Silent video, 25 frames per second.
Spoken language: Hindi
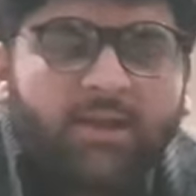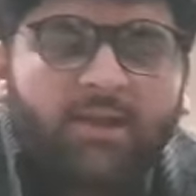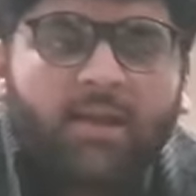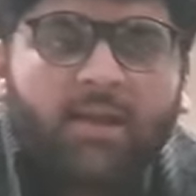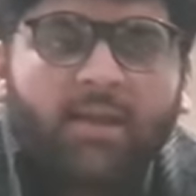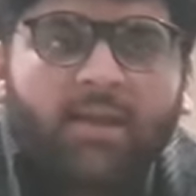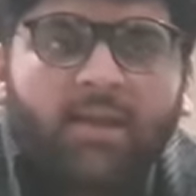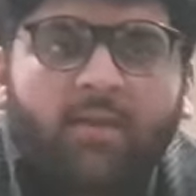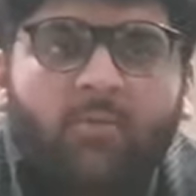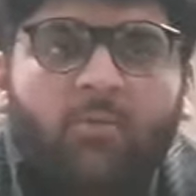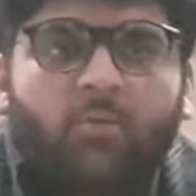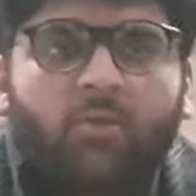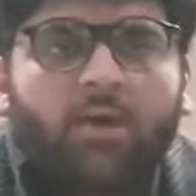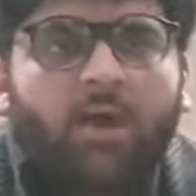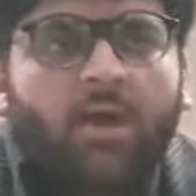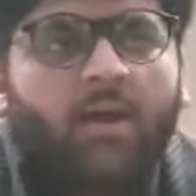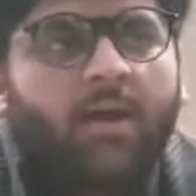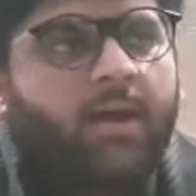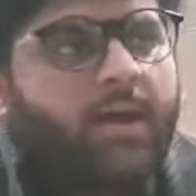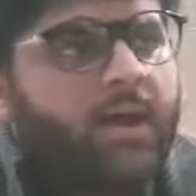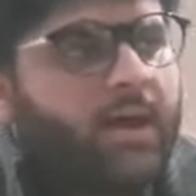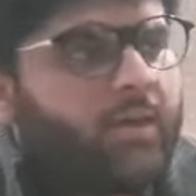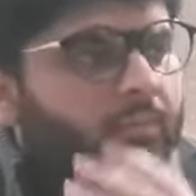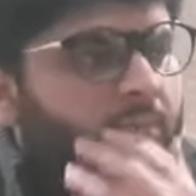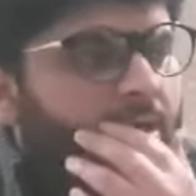नहीं है वो कहेगा
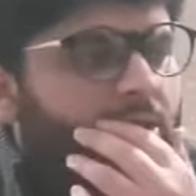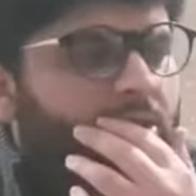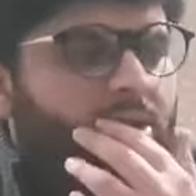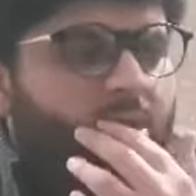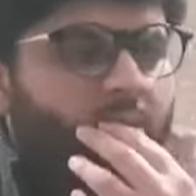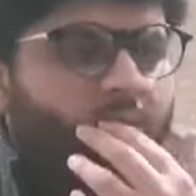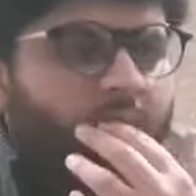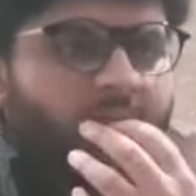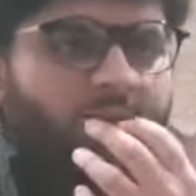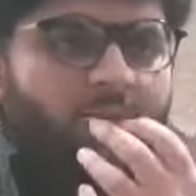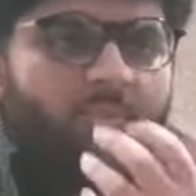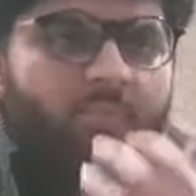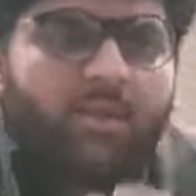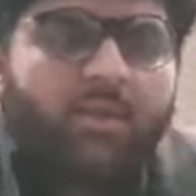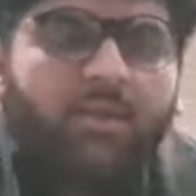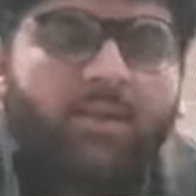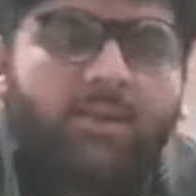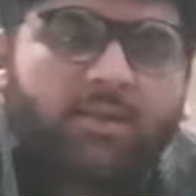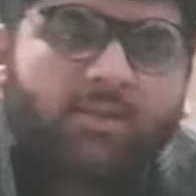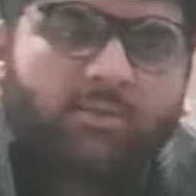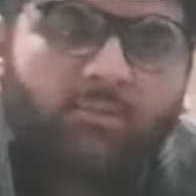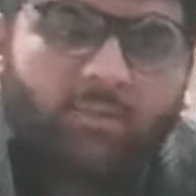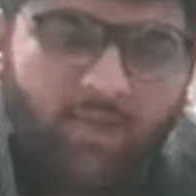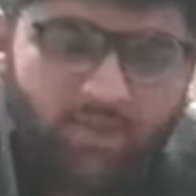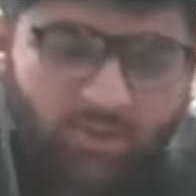यार मैं तो अवेलेबल नहीं
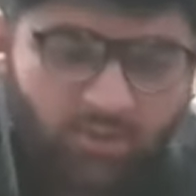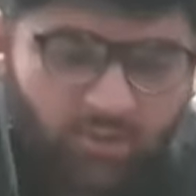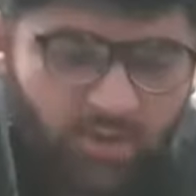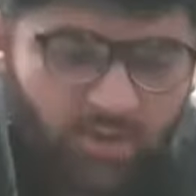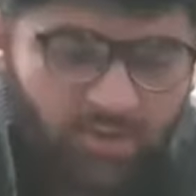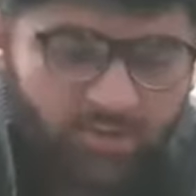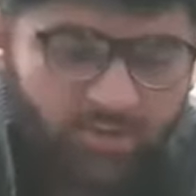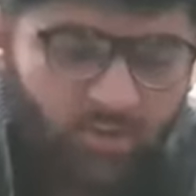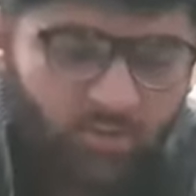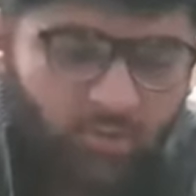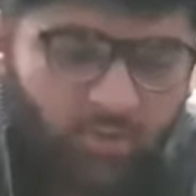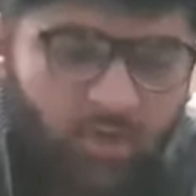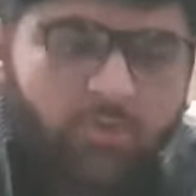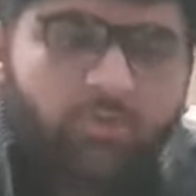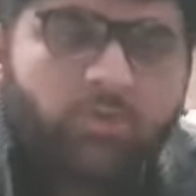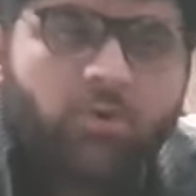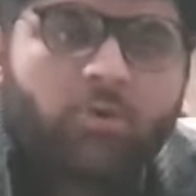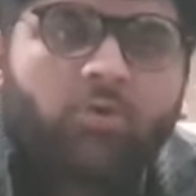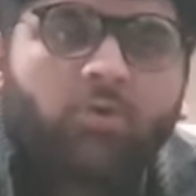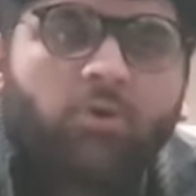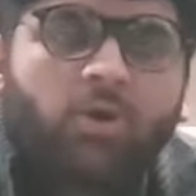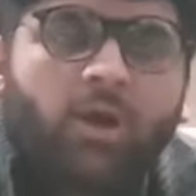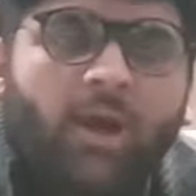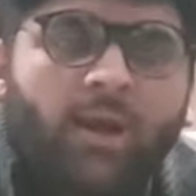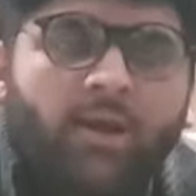था मैं तो कहता हूँ कि
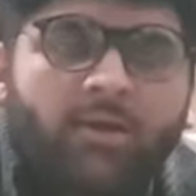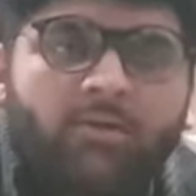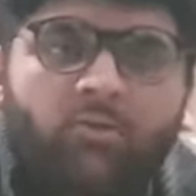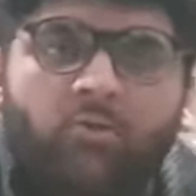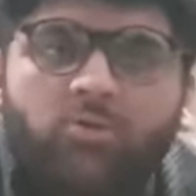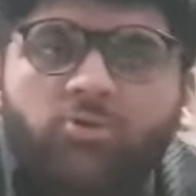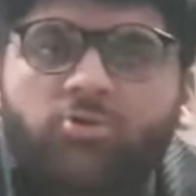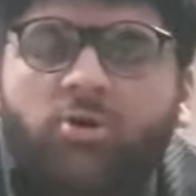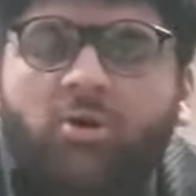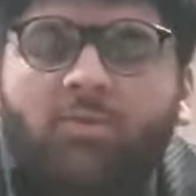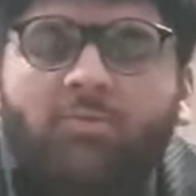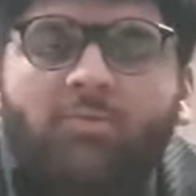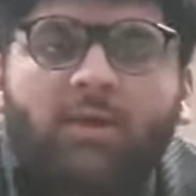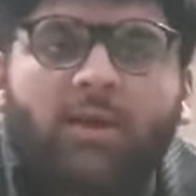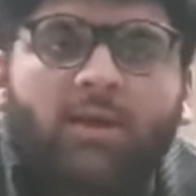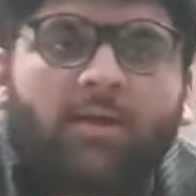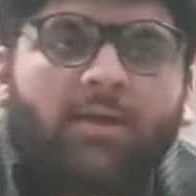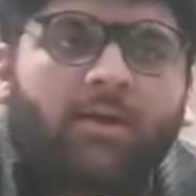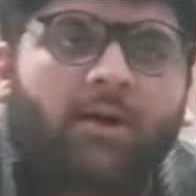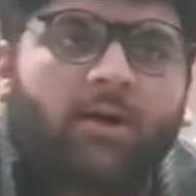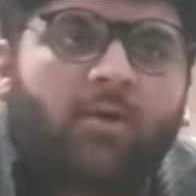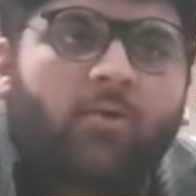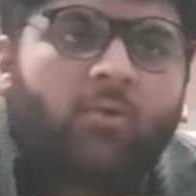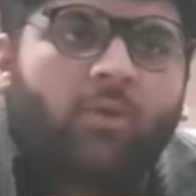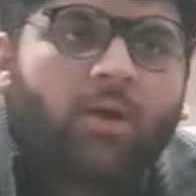दोनों हेड कोच को भी
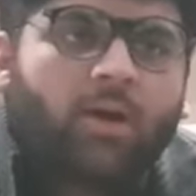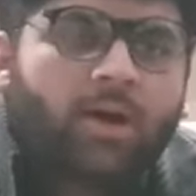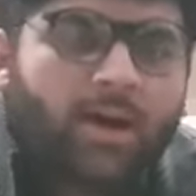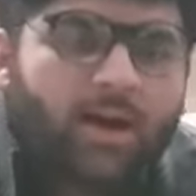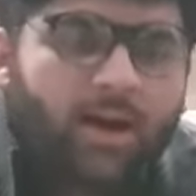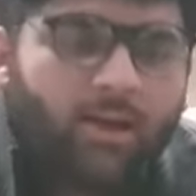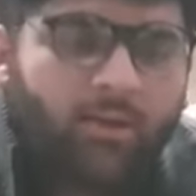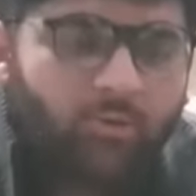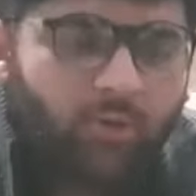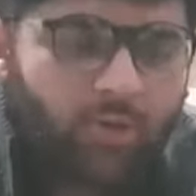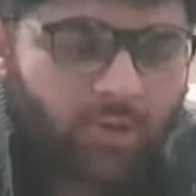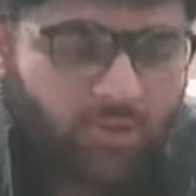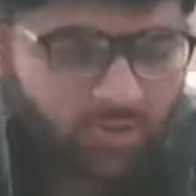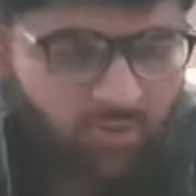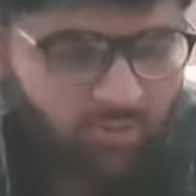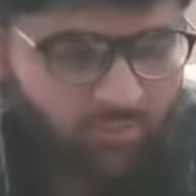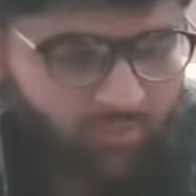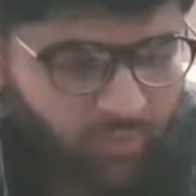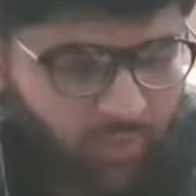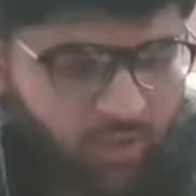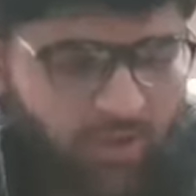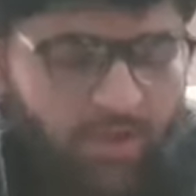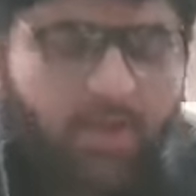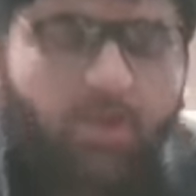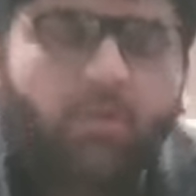हटाओ वकार यूनस
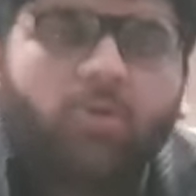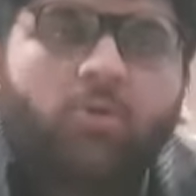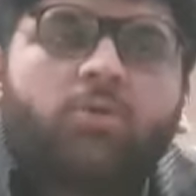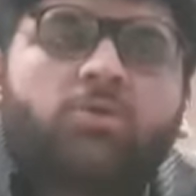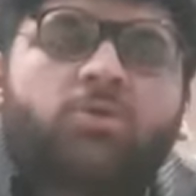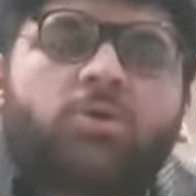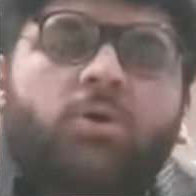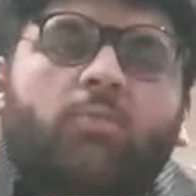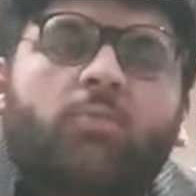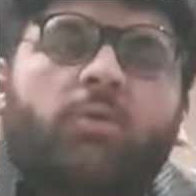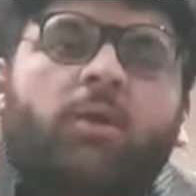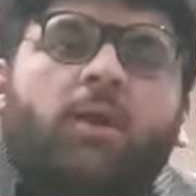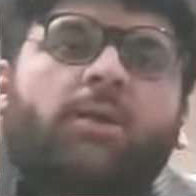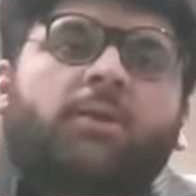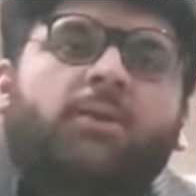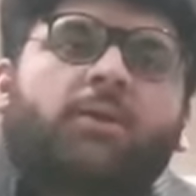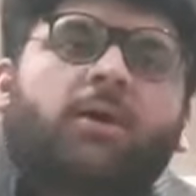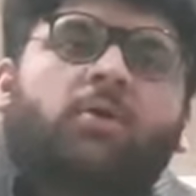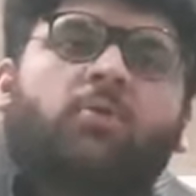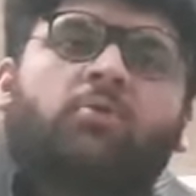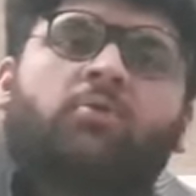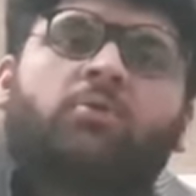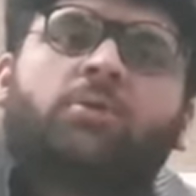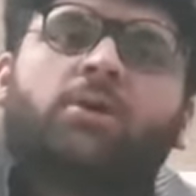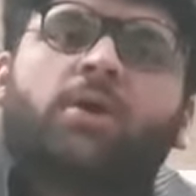बॉलिंग कोच को भी
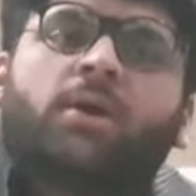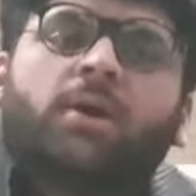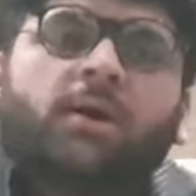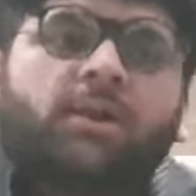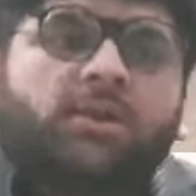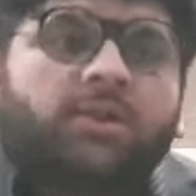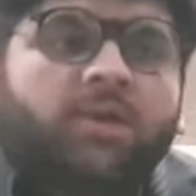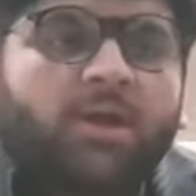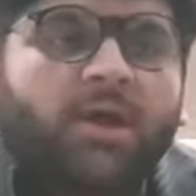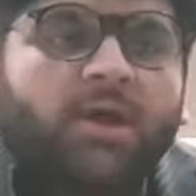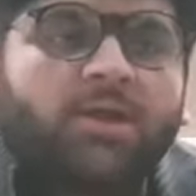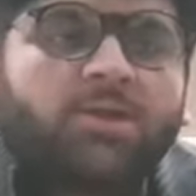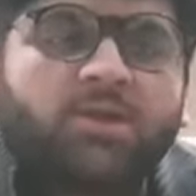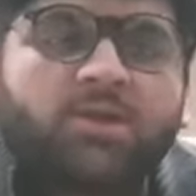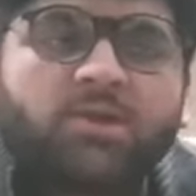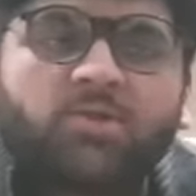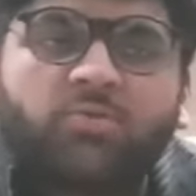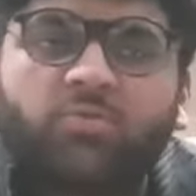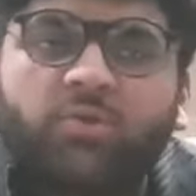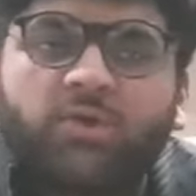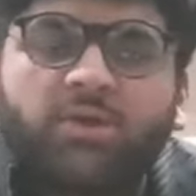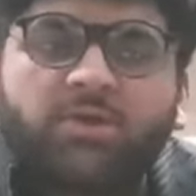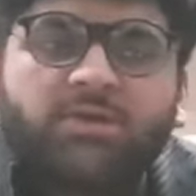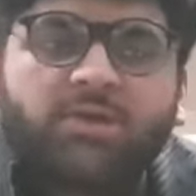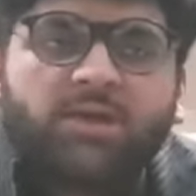हटाओ दे आर जस्ट
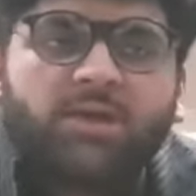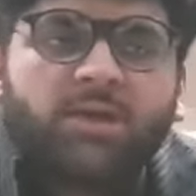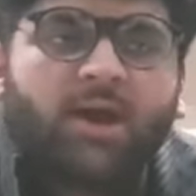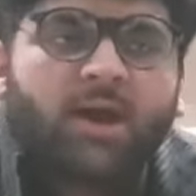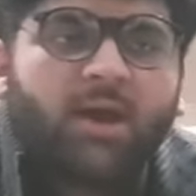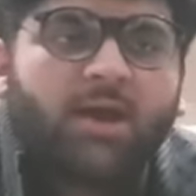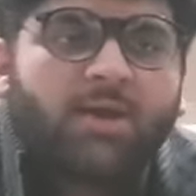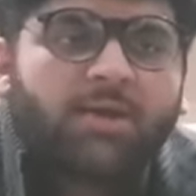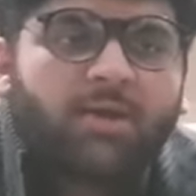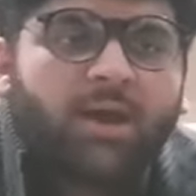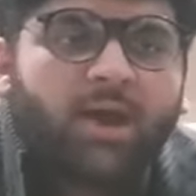वेस्टिंग आर